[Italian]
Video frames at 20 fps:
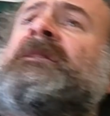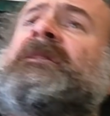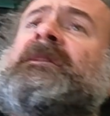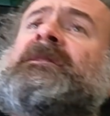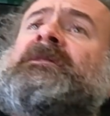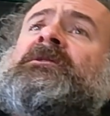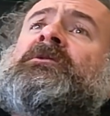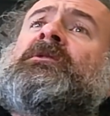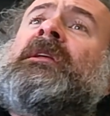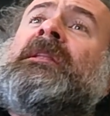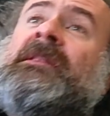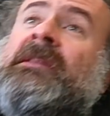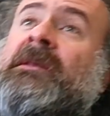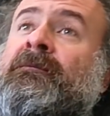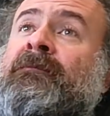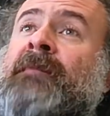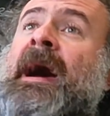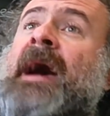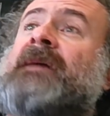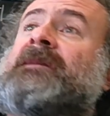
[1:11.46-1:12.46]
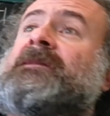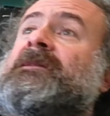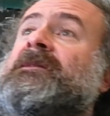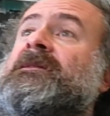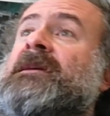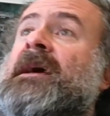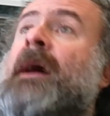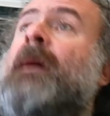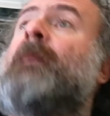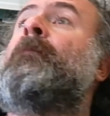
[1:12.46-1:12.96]
progettazione di
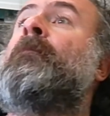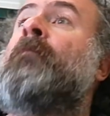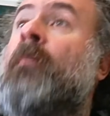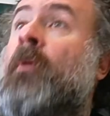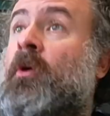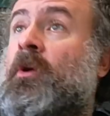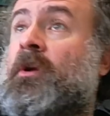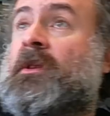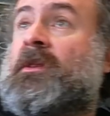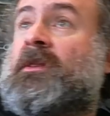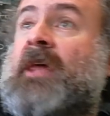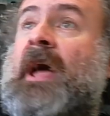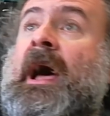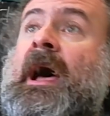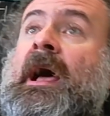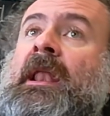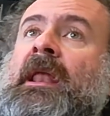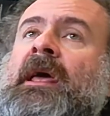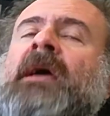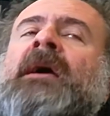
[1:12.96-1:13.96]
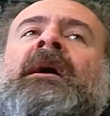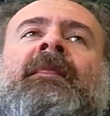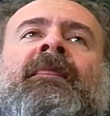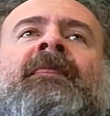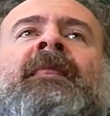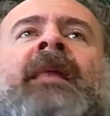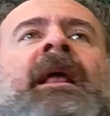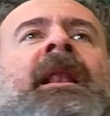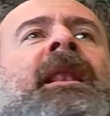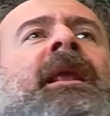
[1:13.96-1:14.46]
massa mortale
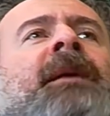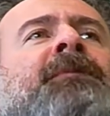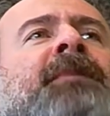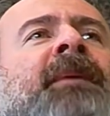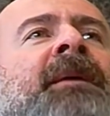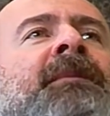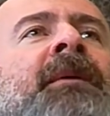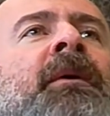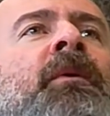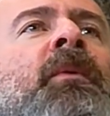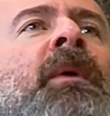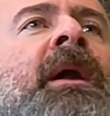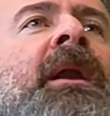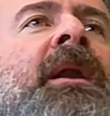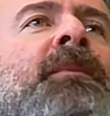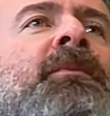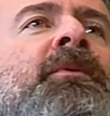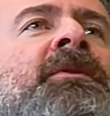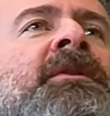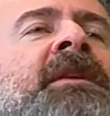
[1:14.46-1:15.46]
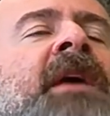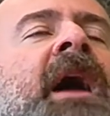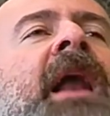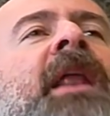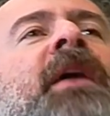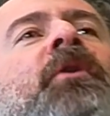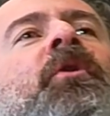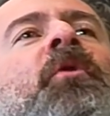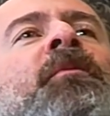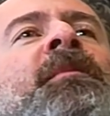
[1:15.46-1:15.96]
nella prima guerra
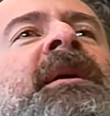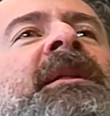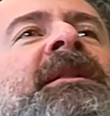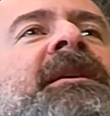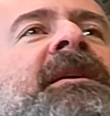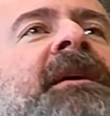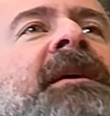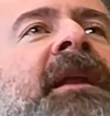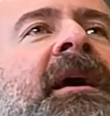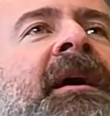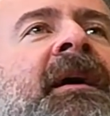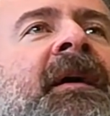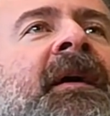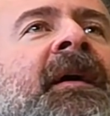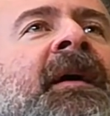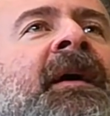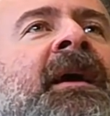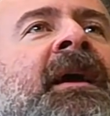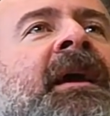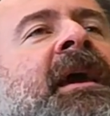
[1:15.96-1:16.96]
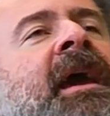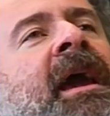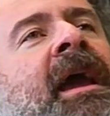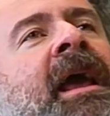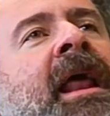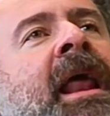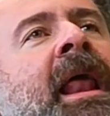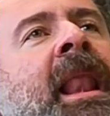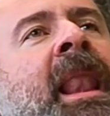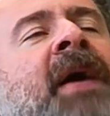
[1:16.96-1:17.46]
mondiale. Come dire
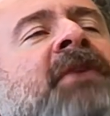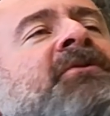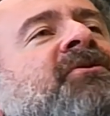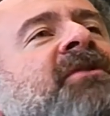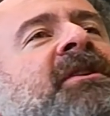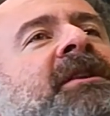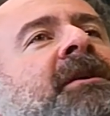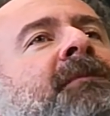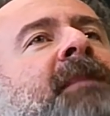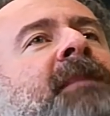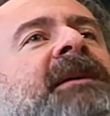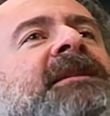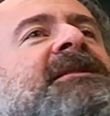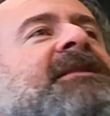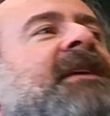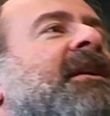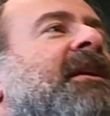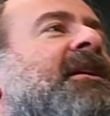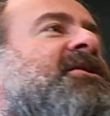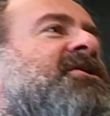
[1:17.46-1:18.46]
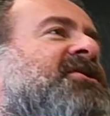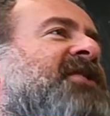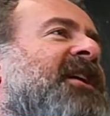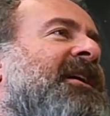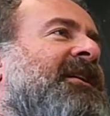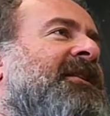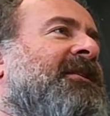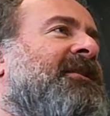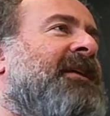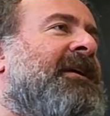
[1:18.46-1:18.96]
che l'ascia di massa
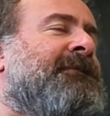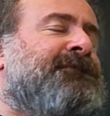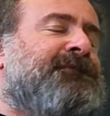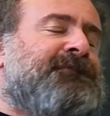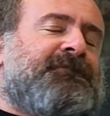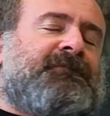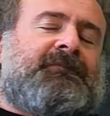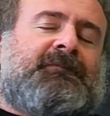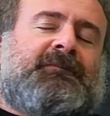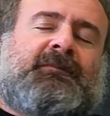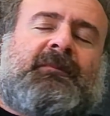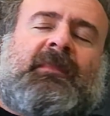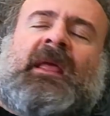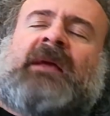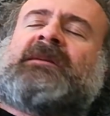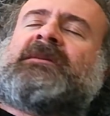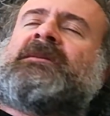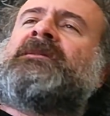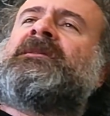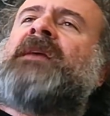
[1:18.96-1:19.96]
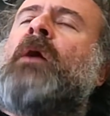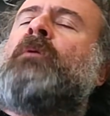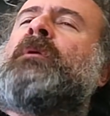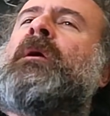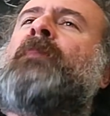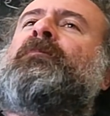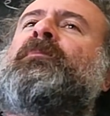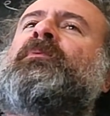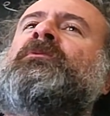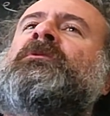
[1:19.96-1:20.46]
nascente si dà un
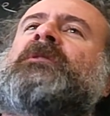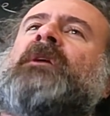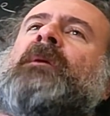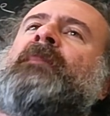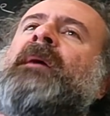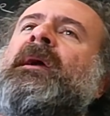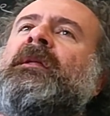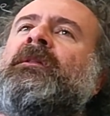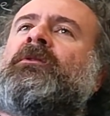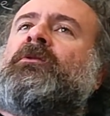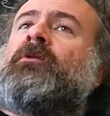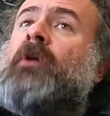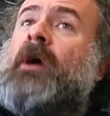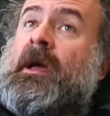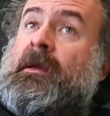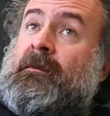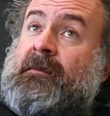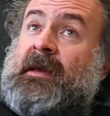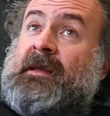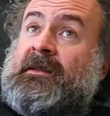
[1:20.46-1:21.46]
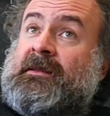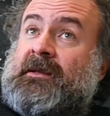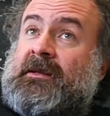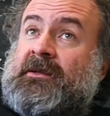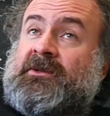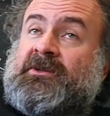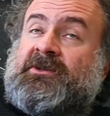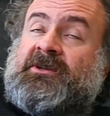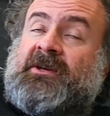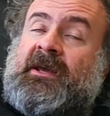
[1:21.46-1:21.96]
appuntamento, ahimè, in
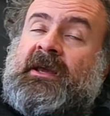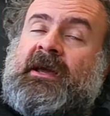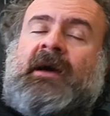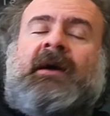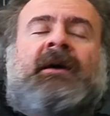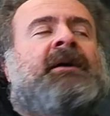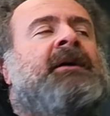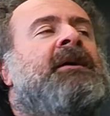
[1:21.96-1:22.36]
trincea